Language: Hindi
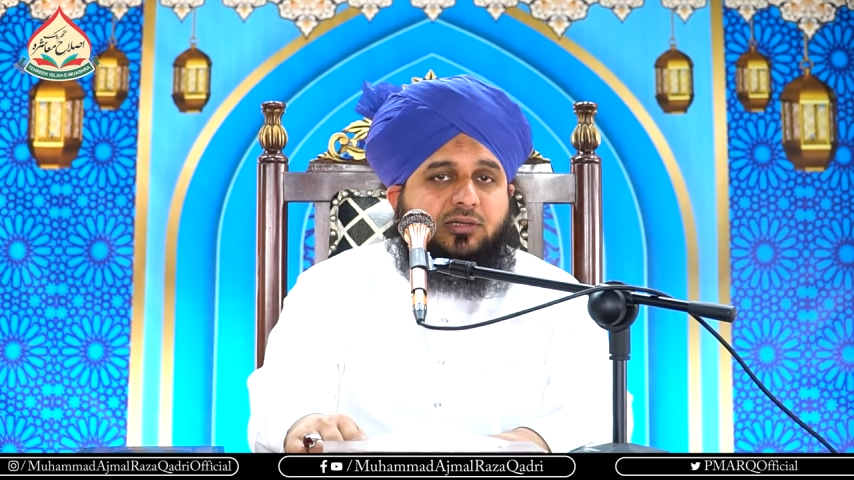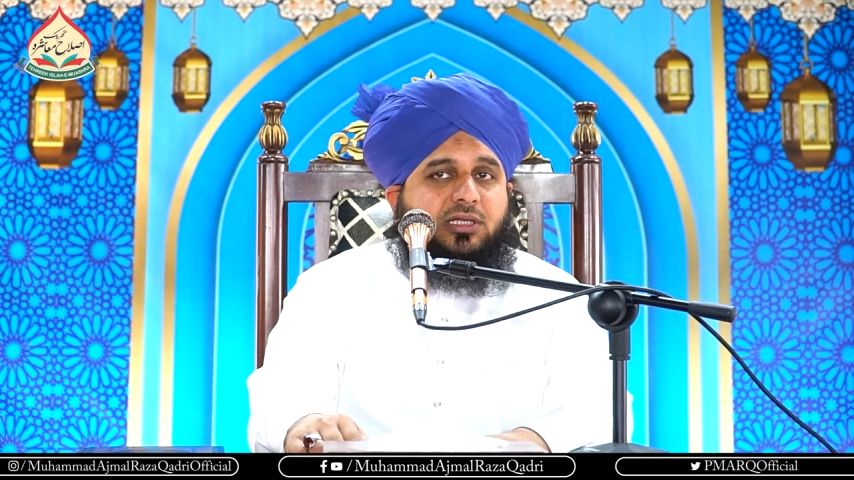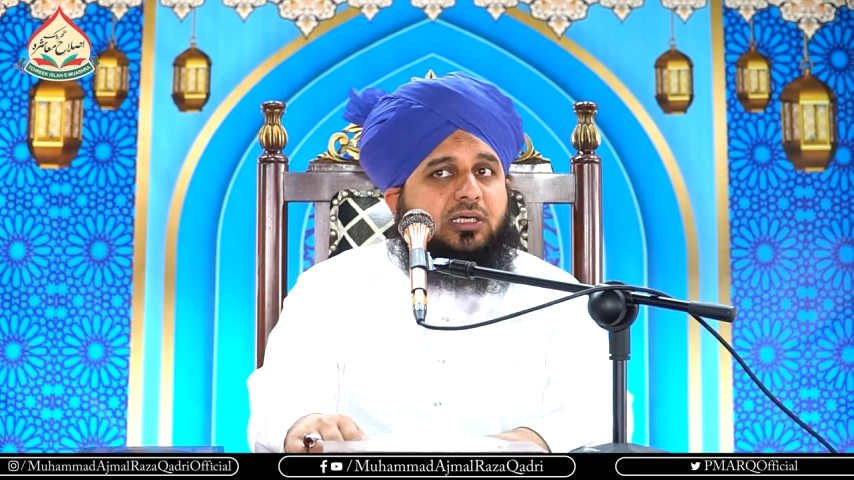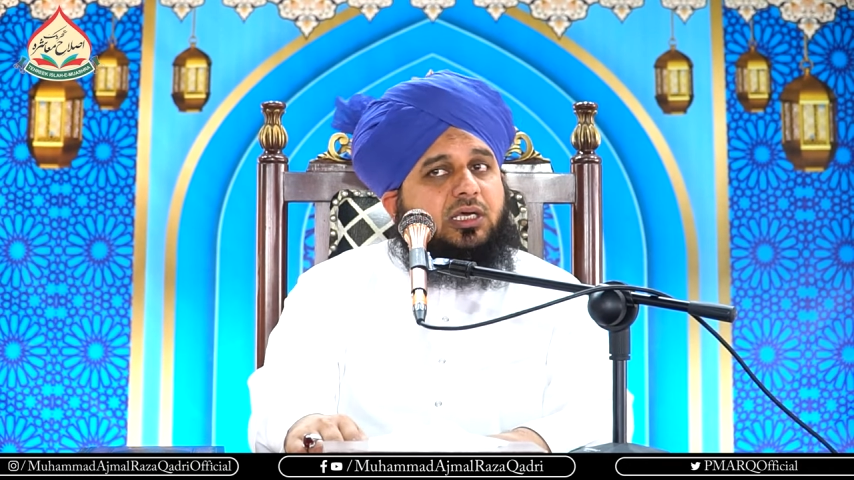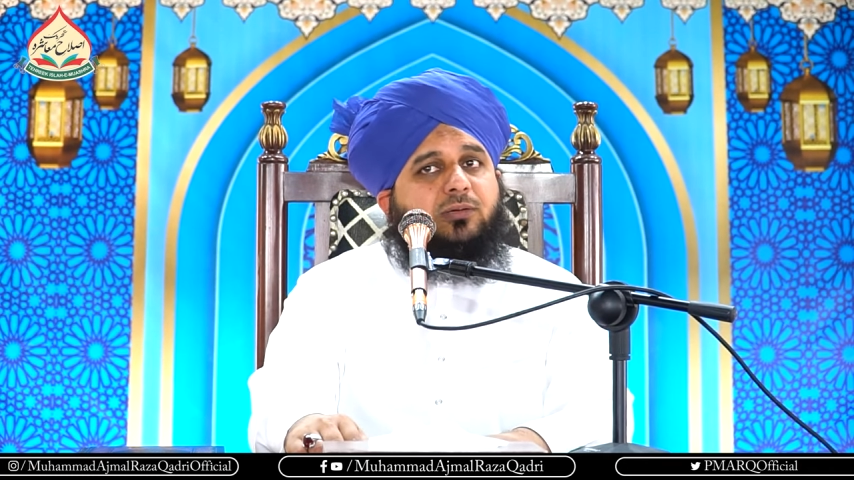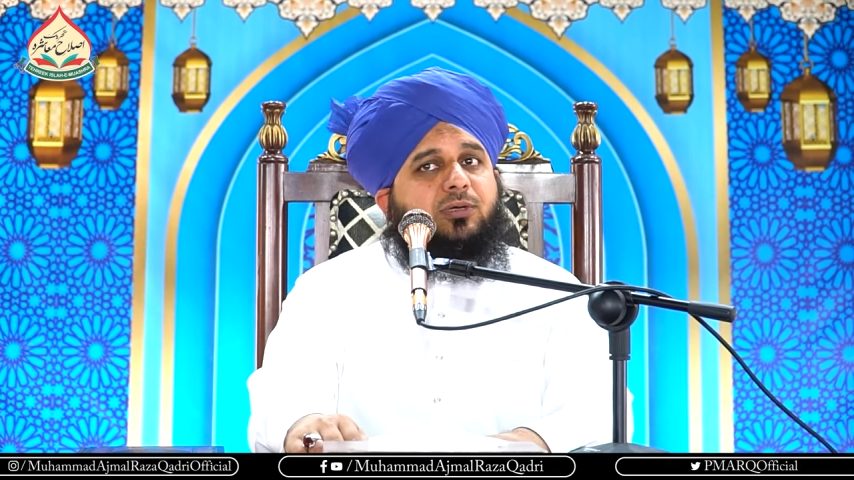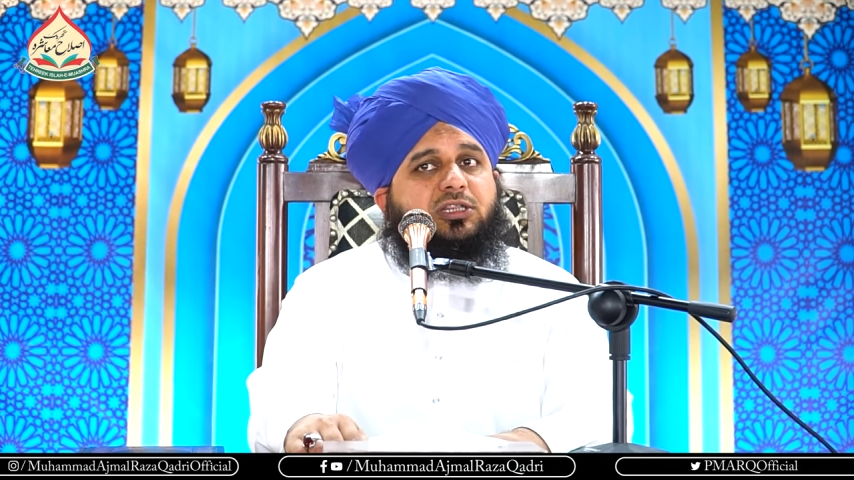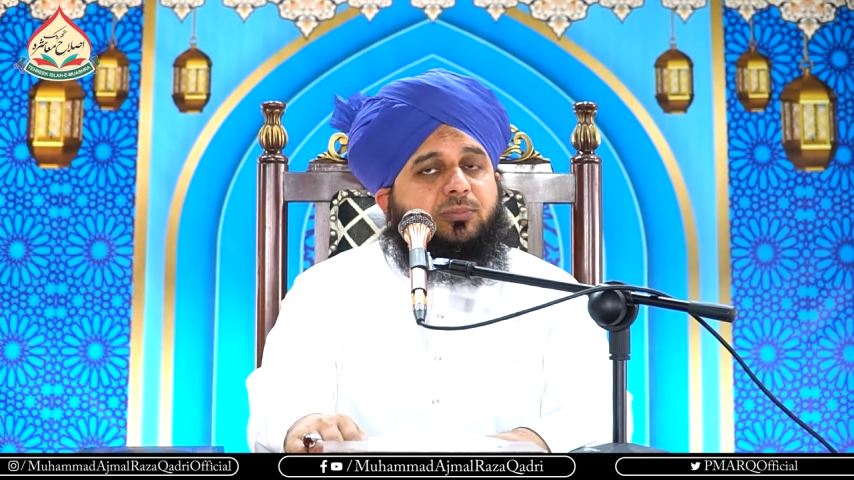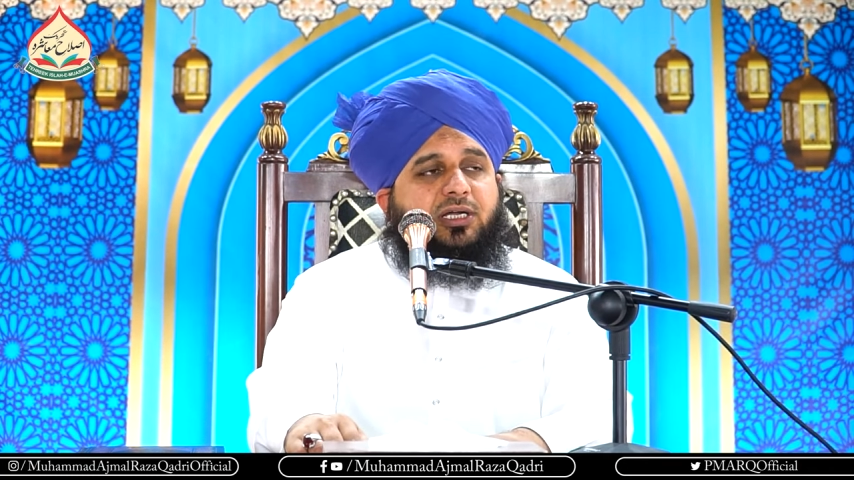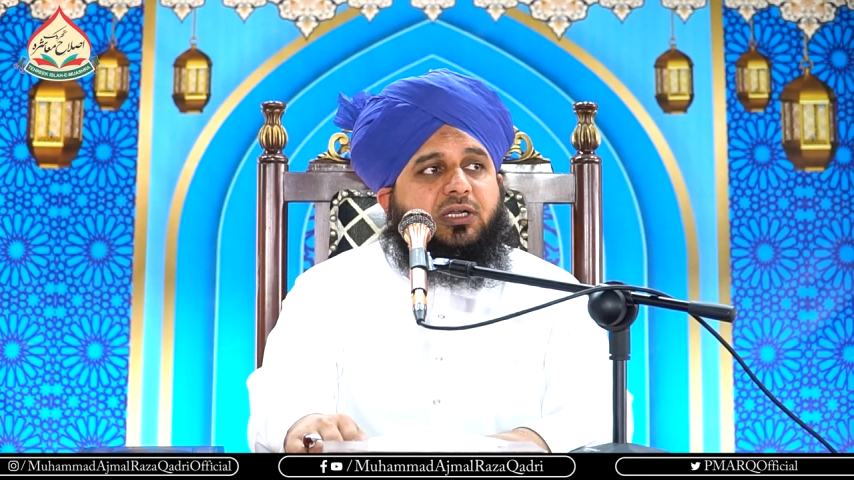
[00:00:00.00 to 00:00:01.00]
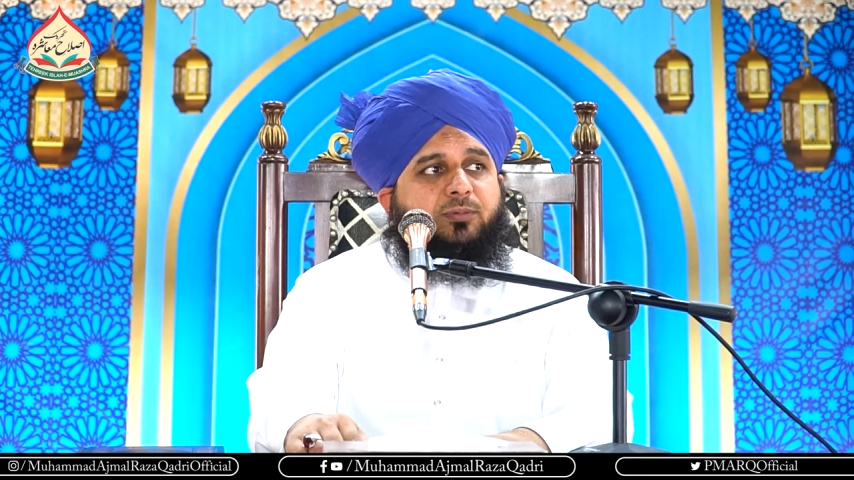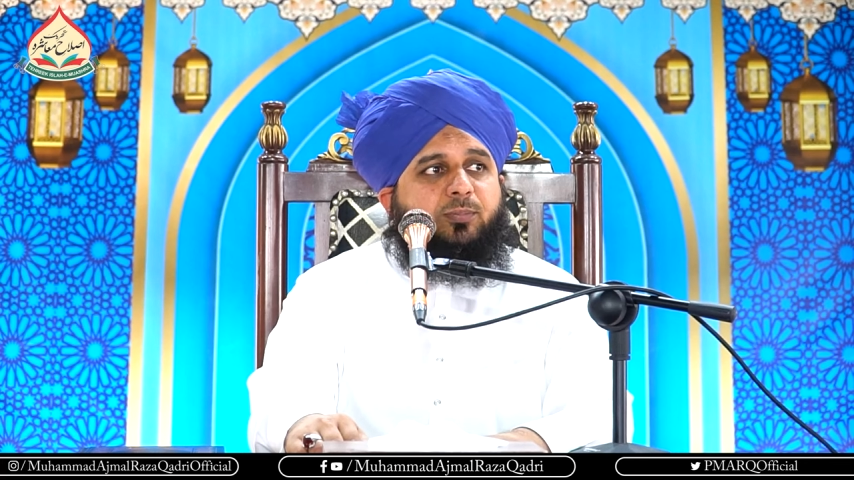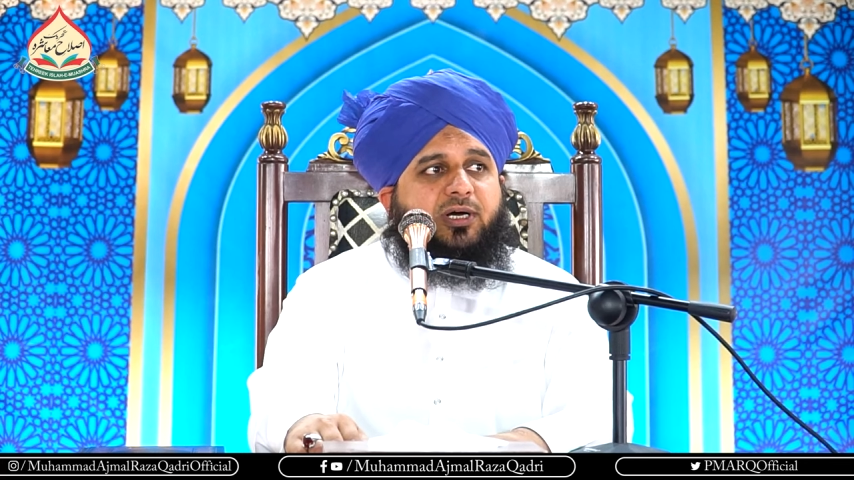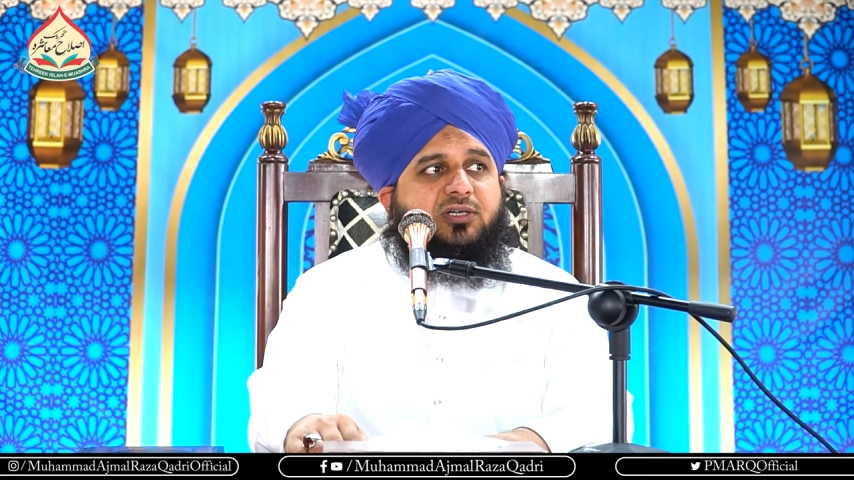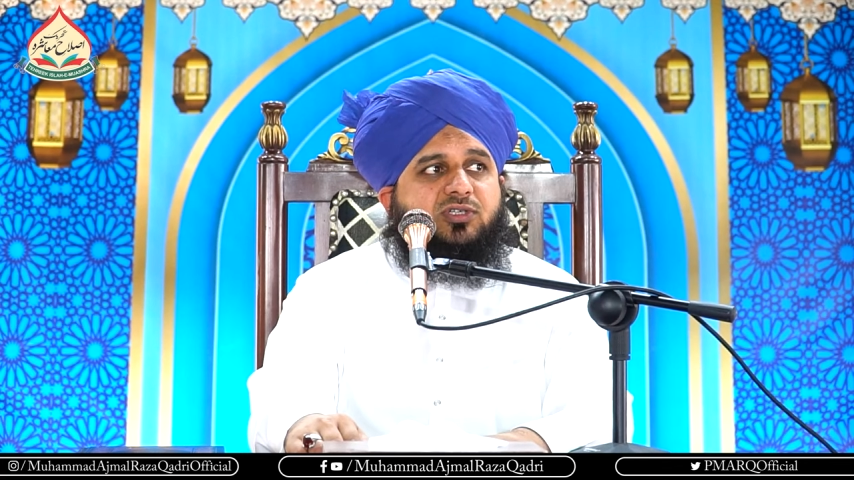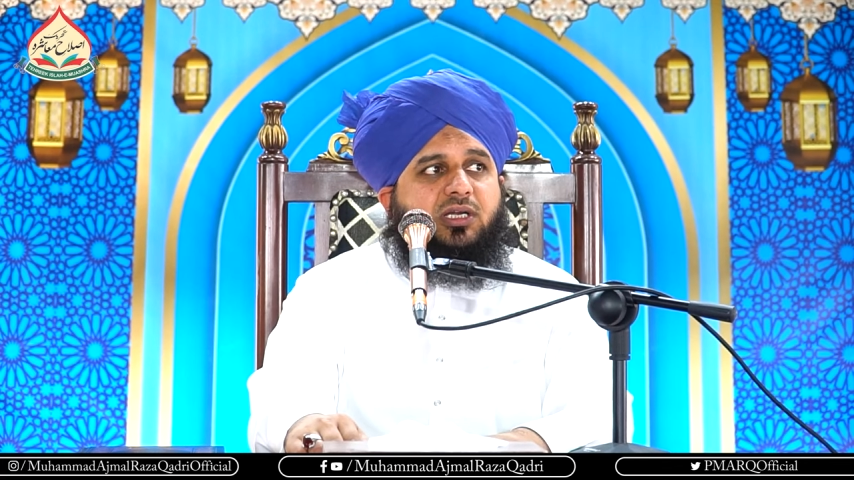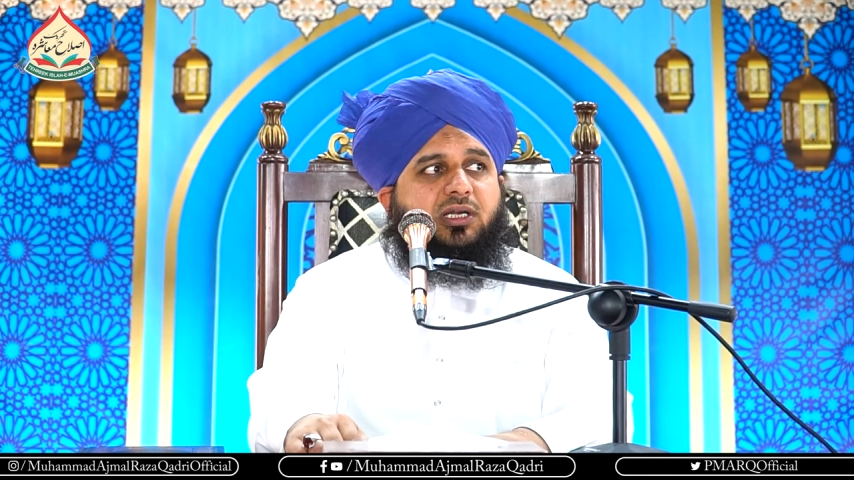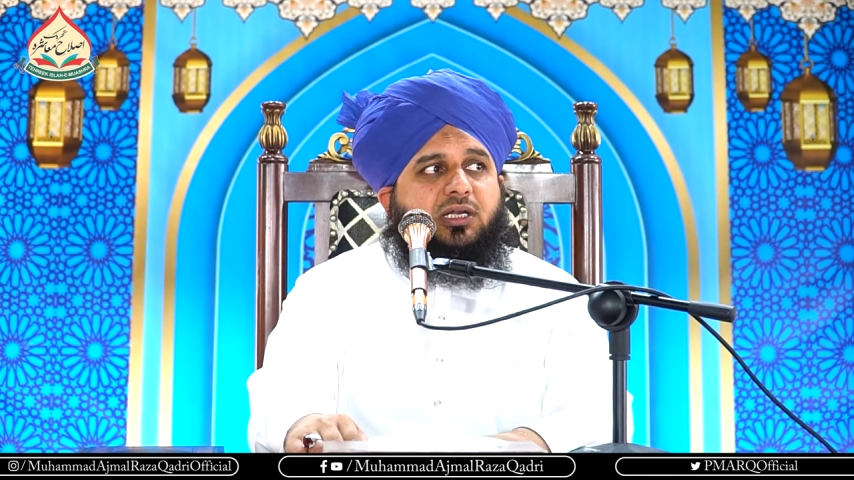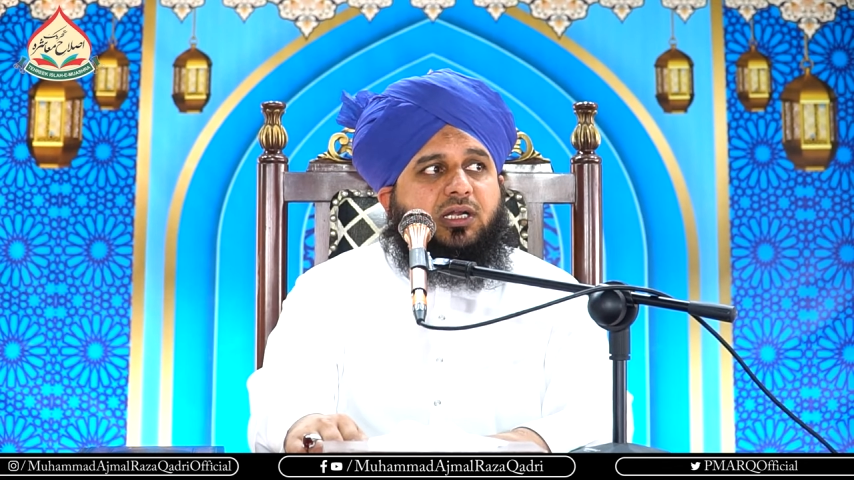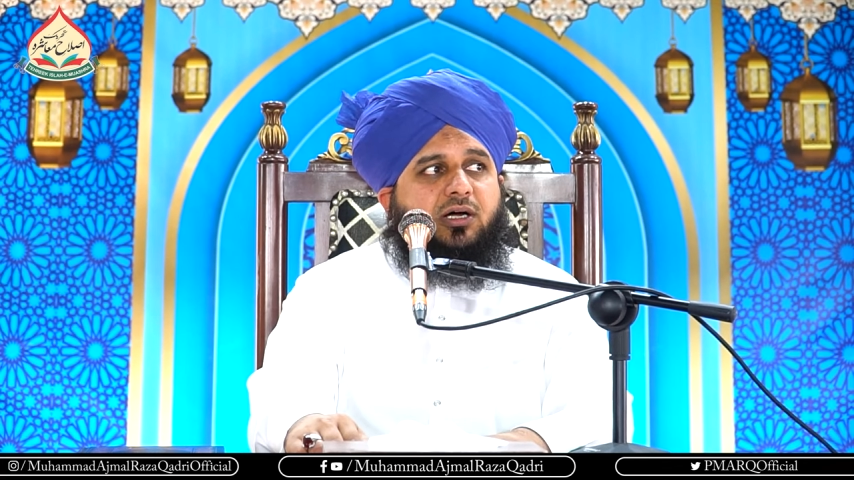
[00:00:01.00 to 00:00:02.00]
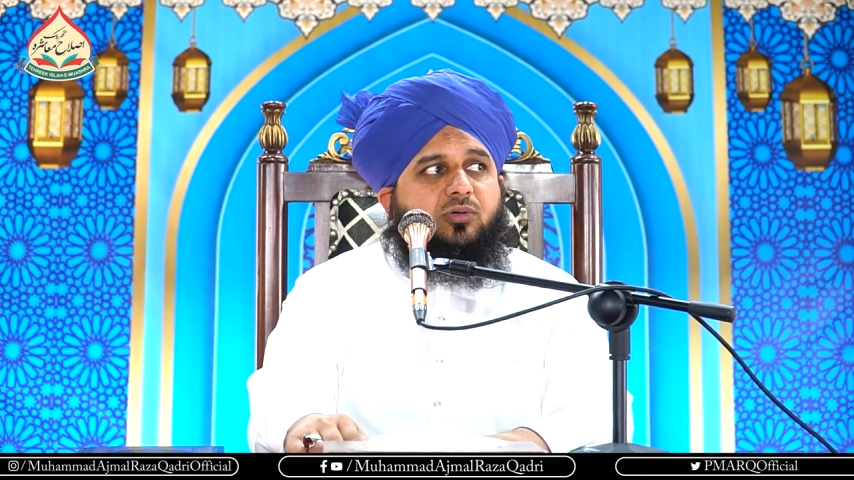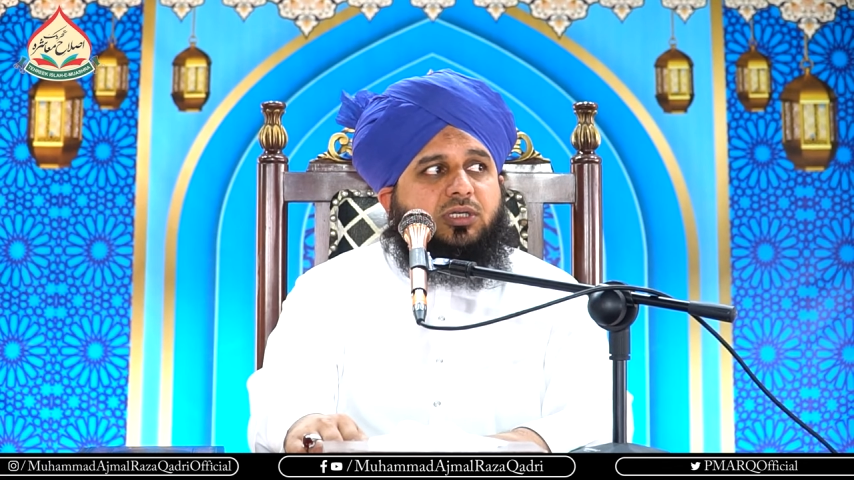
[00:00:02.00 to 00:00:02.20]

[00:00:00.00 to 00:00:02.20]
करते हैं कि एक मरतबा नबी पाक सल्ला